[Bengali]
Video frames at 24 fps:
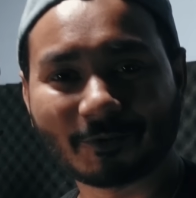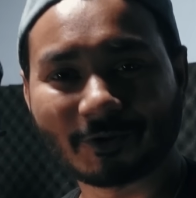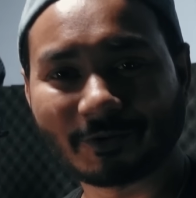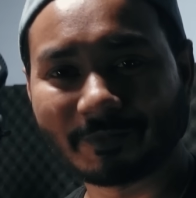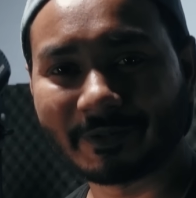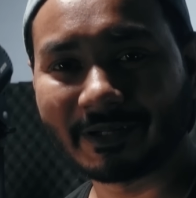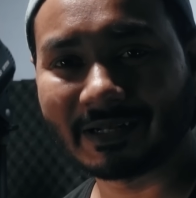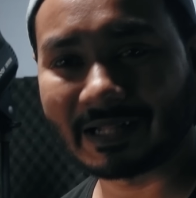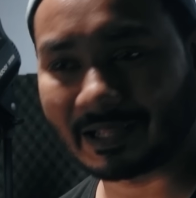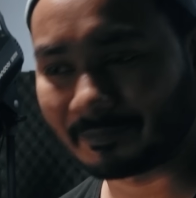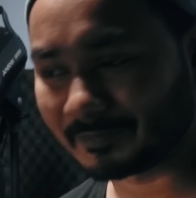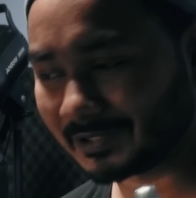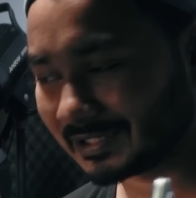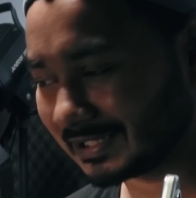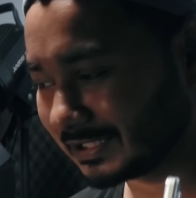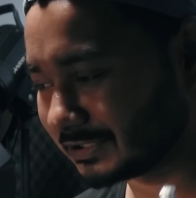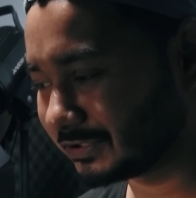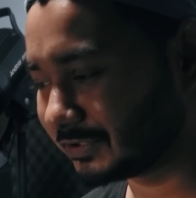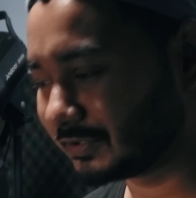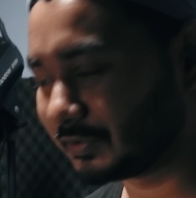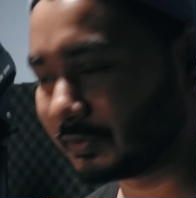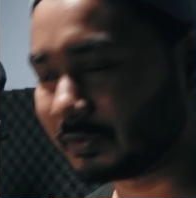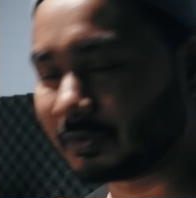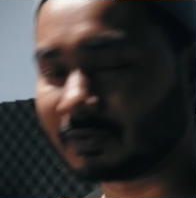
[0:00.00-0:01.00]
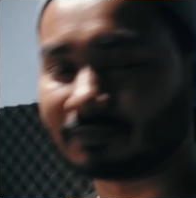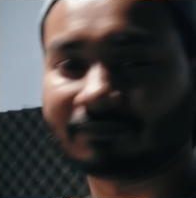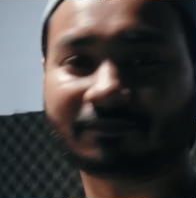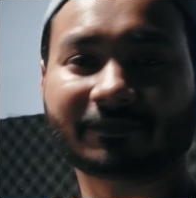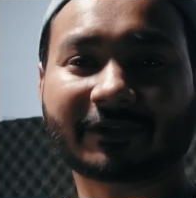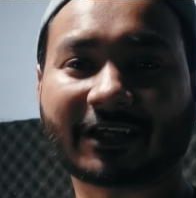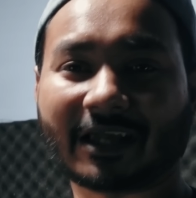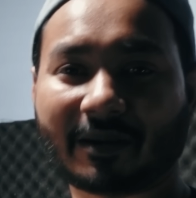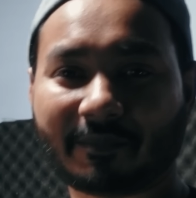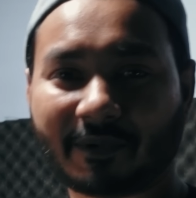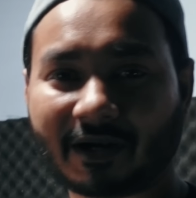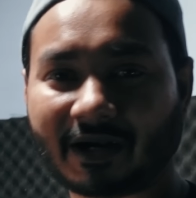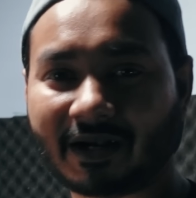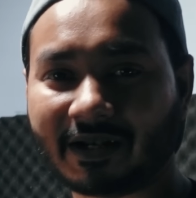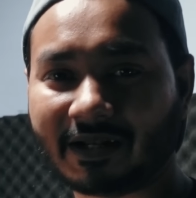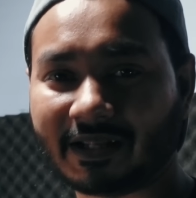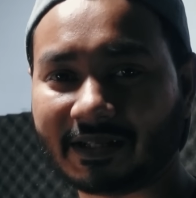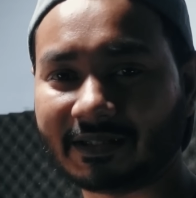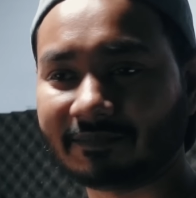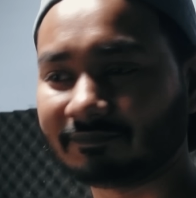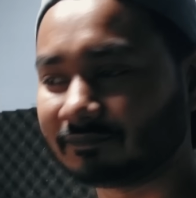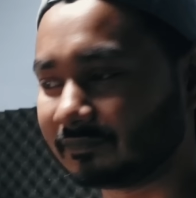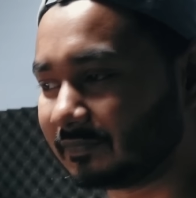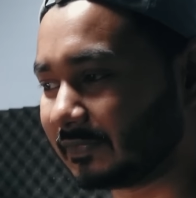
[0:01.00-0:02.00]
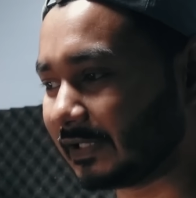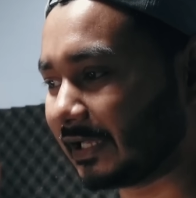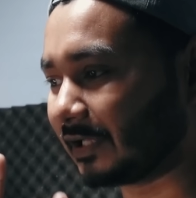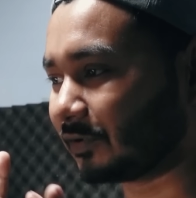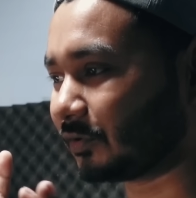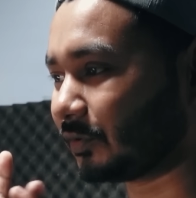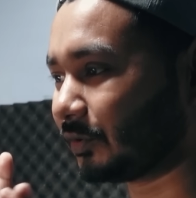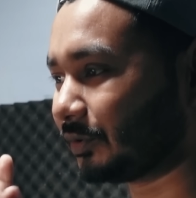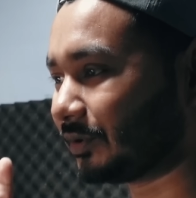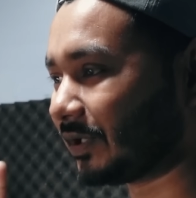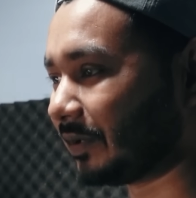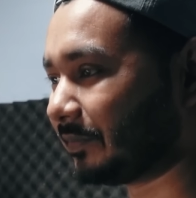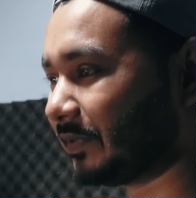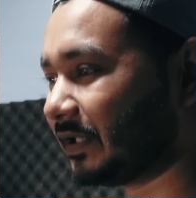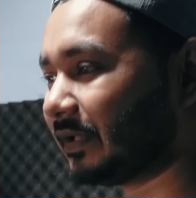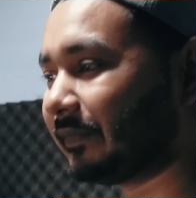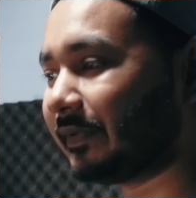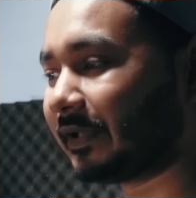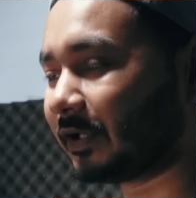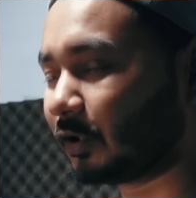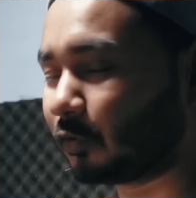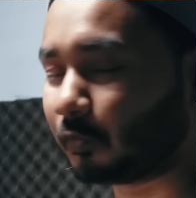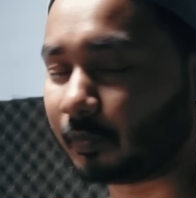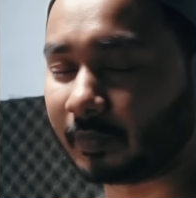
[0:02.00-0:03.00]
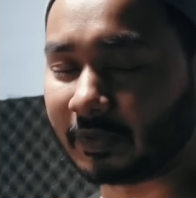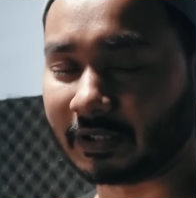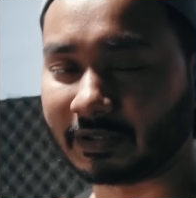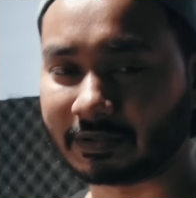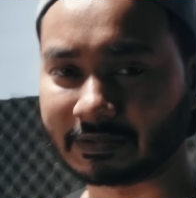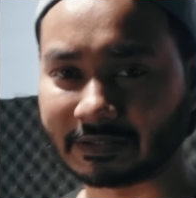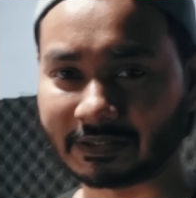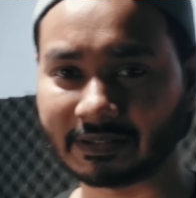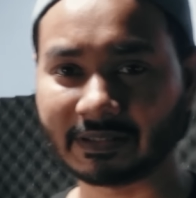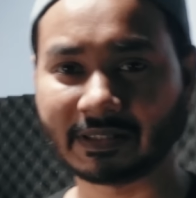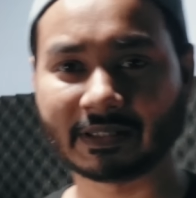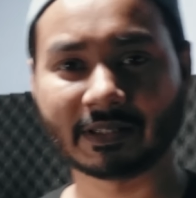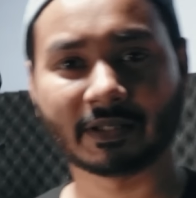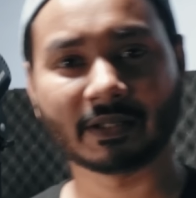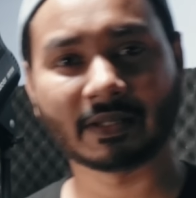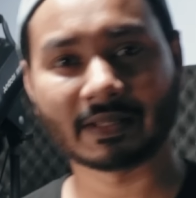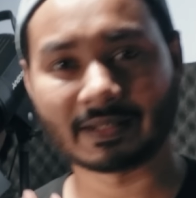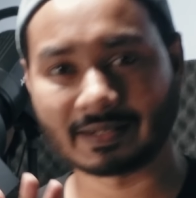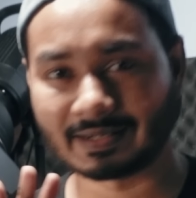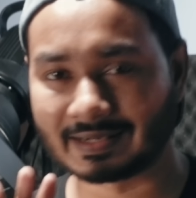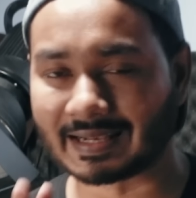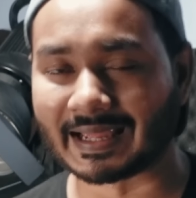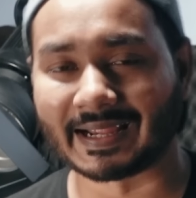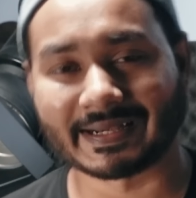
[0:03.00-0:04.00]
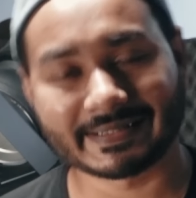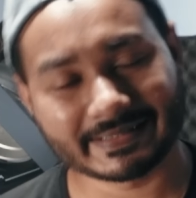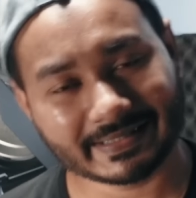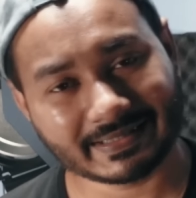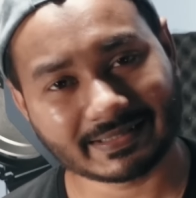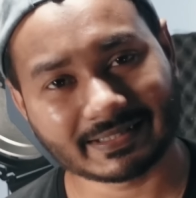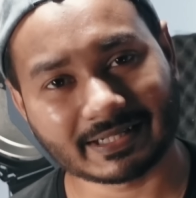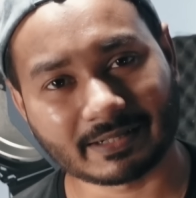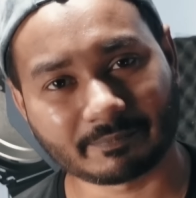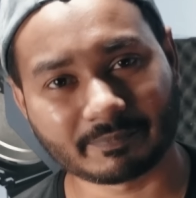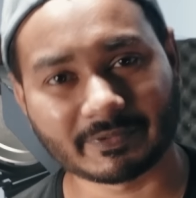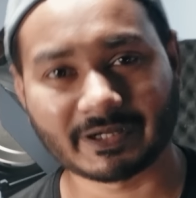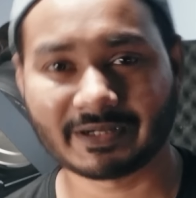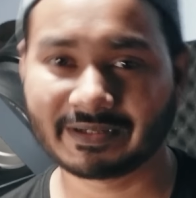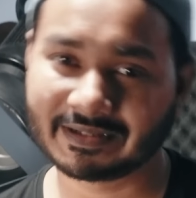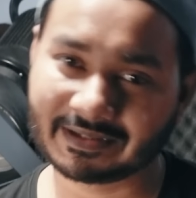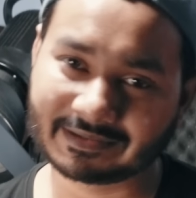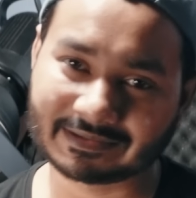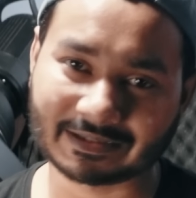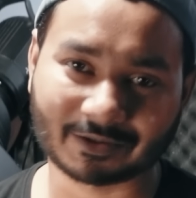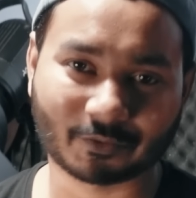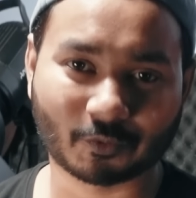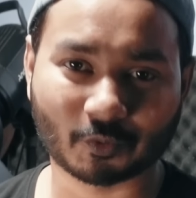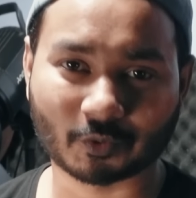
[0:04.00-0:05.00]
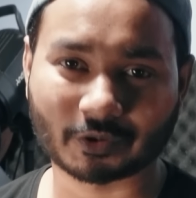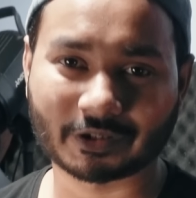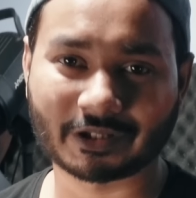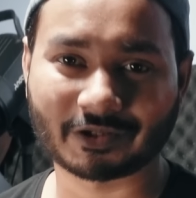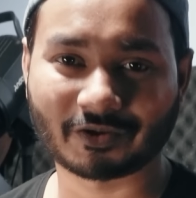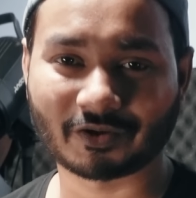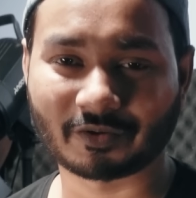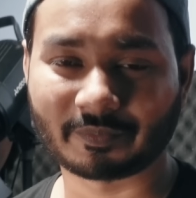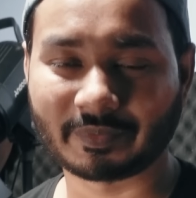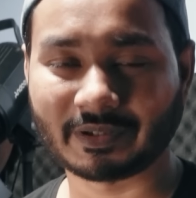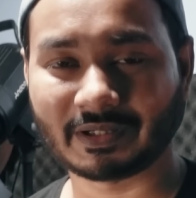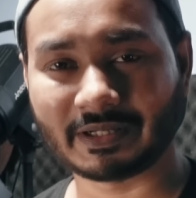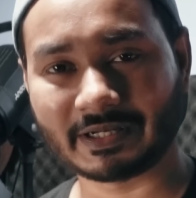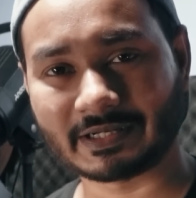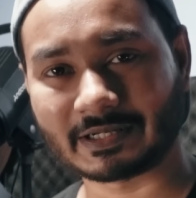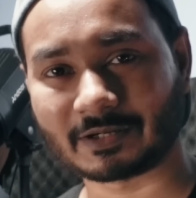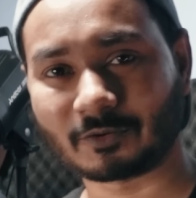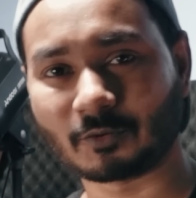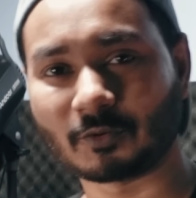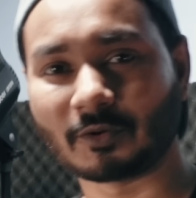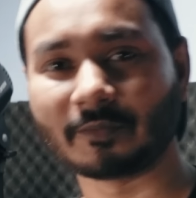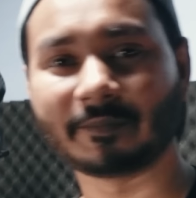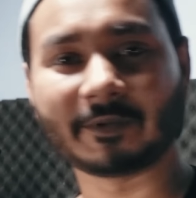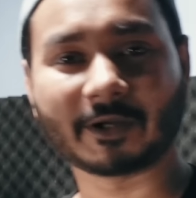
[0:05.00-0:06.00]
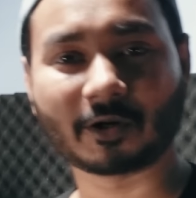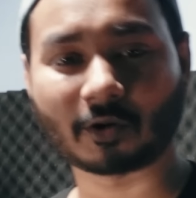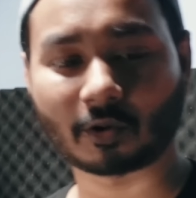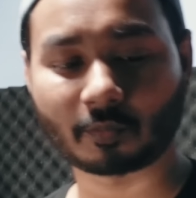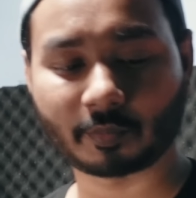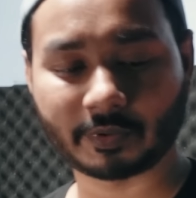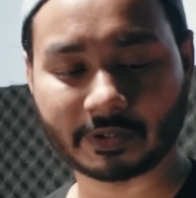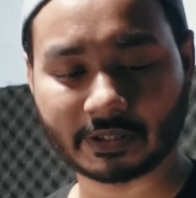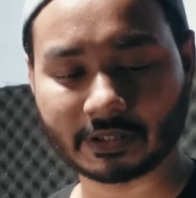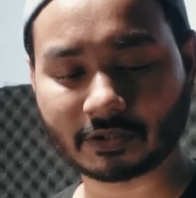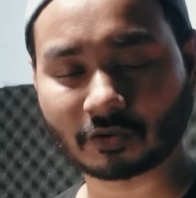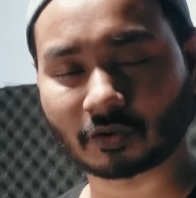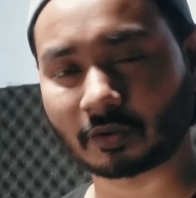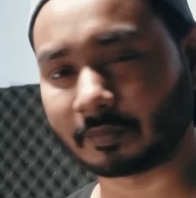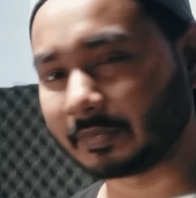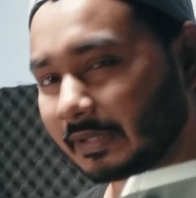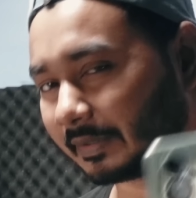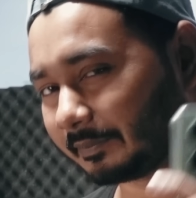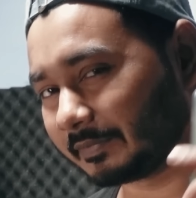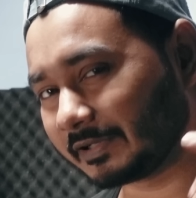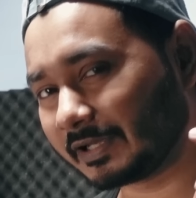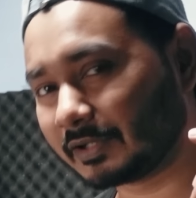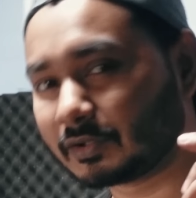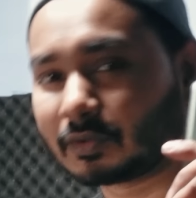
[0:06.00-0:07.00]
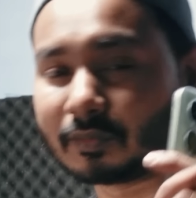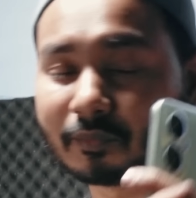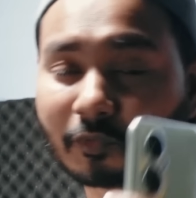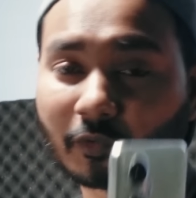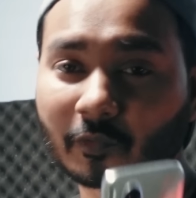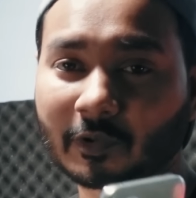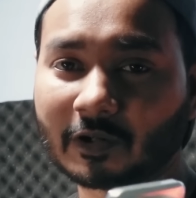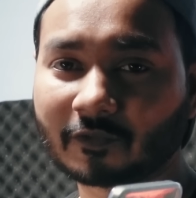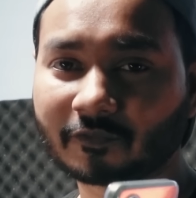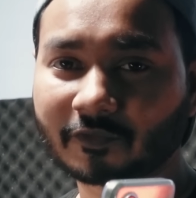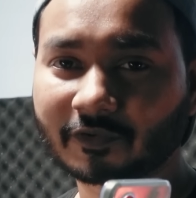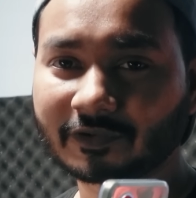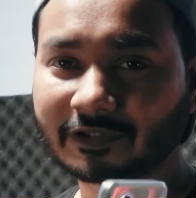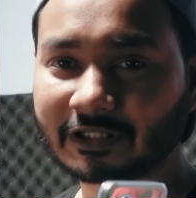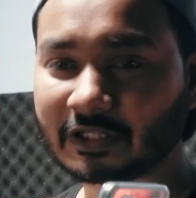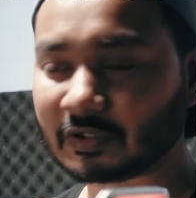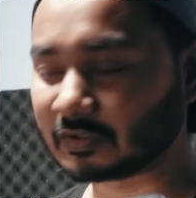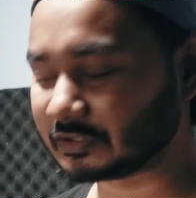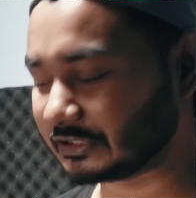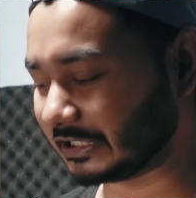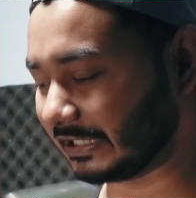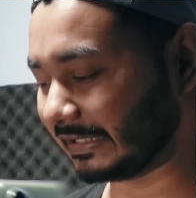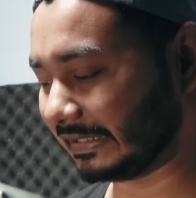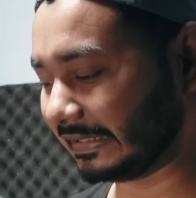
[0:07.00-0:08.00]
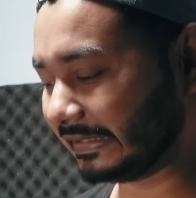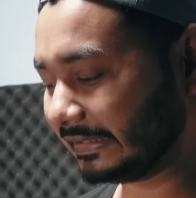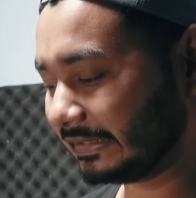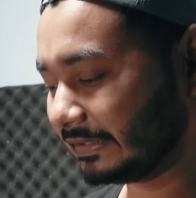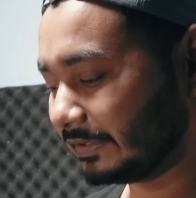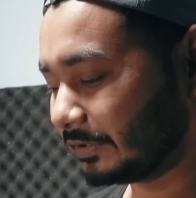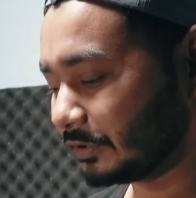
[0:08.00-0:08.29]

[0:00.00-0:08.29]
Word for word: বলবেন আমার কাছে তো ক্যামেরা নেই এত দামি দামি ইকুইপমেন্ট নেই লাইটিংটা আপনার ঠিকঠাক করতেই হবে এটার কোনো বিকল্প নেই তবে আপনি কিন্তু মোবাইল ফোন দিয়েও চাইলে